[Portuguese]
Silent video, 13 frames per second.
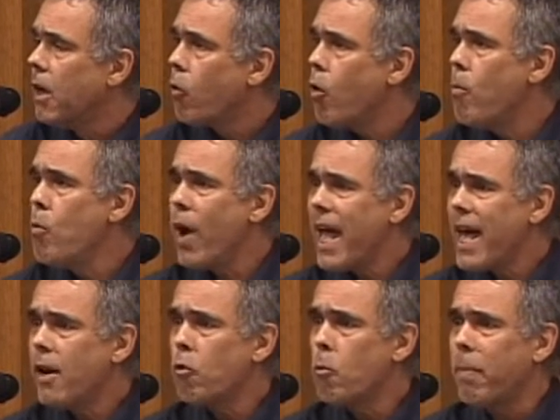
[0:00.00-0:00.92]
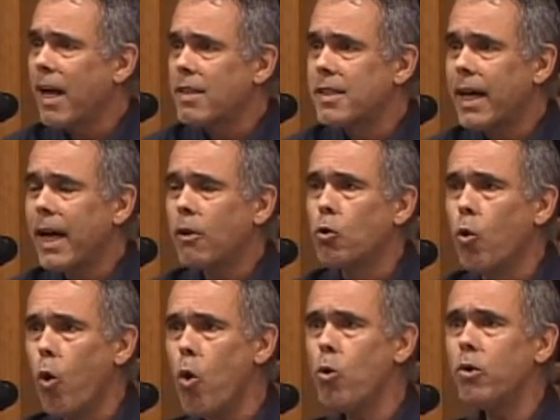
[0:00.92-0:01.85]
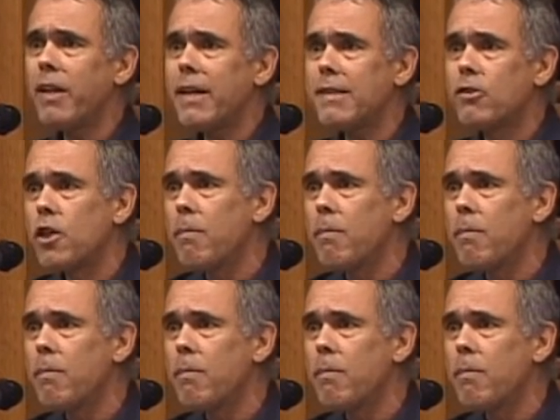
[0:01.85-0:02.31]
como era no passado outras